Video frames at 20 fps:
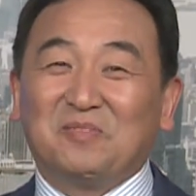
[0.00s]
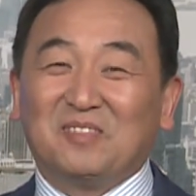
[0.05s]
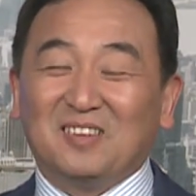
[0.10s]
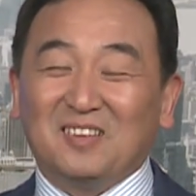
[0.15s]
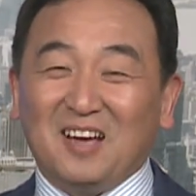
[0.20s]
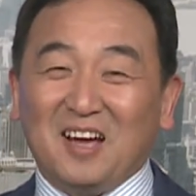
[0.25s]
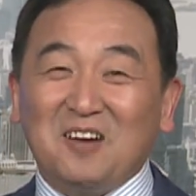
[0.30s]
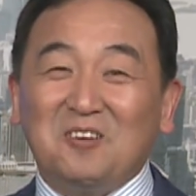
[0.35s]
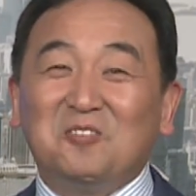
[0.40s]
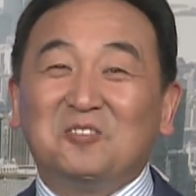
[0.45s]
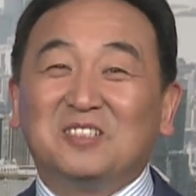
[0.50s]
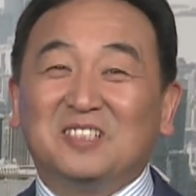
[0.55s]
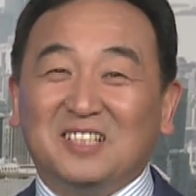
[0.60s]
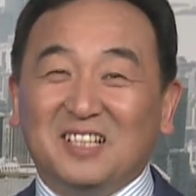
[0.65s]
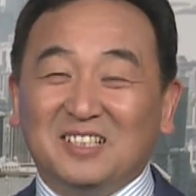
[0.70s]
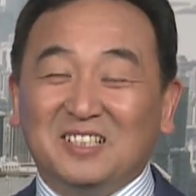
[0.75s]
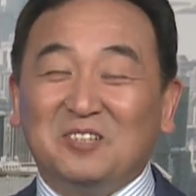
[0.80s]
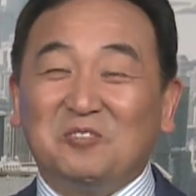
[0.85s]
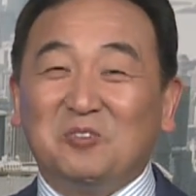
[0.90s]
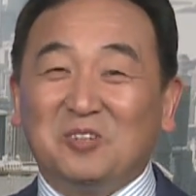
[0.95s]
然后
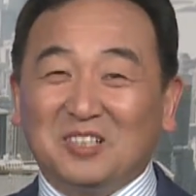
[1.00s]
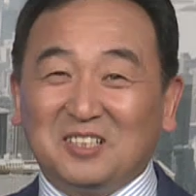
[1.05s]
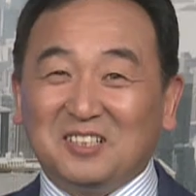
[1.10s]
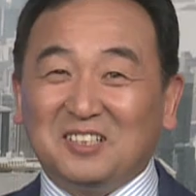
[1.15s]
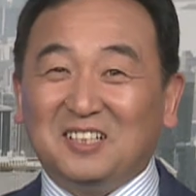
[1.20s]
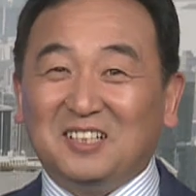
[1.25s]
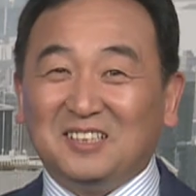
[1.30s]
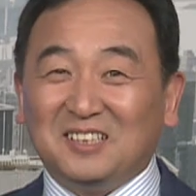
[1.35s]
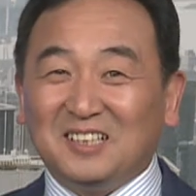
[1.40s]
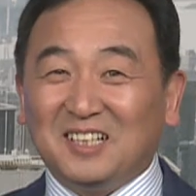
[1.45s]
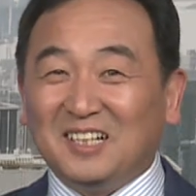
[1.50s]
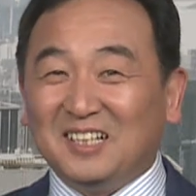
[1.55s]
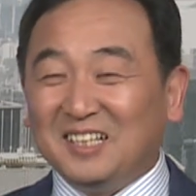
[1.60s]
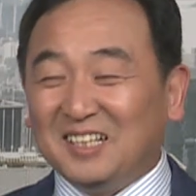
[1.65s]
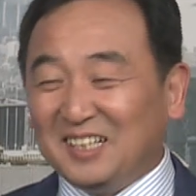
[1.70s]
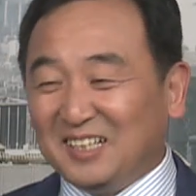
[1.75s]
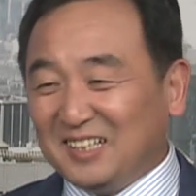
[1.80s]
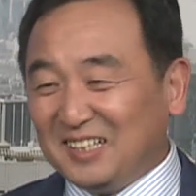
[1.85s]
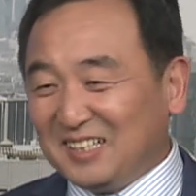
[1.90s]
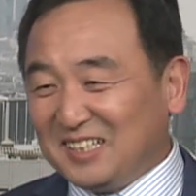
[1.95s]
写写我个人的
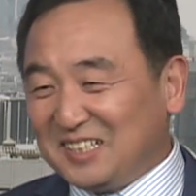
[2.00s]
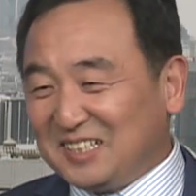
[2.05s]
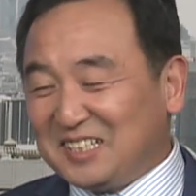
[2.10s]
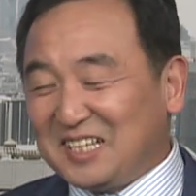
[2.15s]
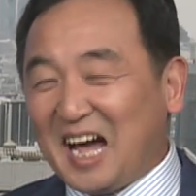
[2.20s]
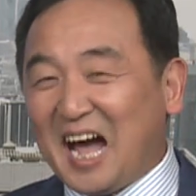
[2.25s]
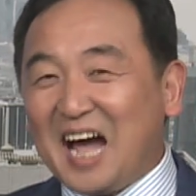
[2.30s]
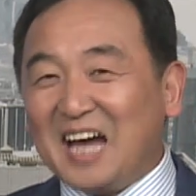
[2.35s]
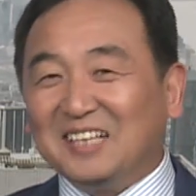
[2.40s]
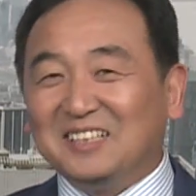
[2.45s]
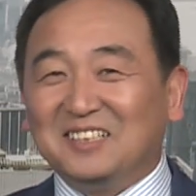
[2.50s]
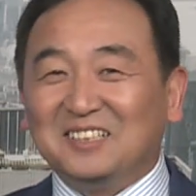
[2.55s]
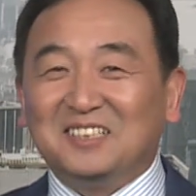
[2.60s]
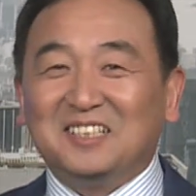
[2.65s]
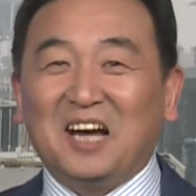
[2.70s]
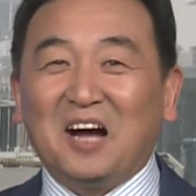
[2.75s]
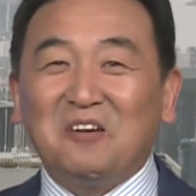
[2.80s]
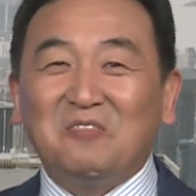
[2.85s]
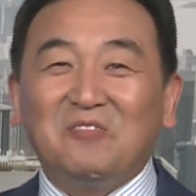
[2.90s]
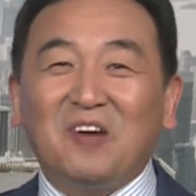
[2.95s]
狭隘的
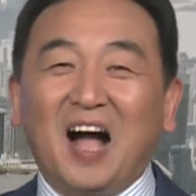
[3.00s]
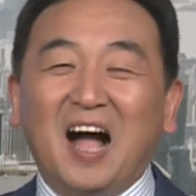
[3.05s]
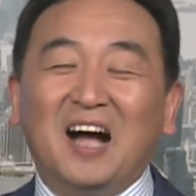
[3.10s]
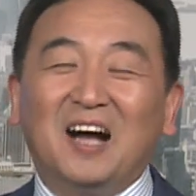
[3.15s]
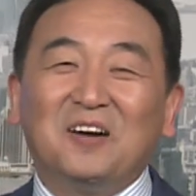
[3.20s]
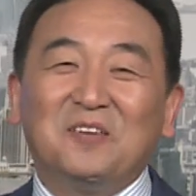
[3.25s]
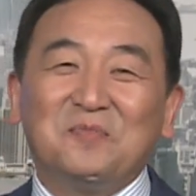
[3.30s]
想法。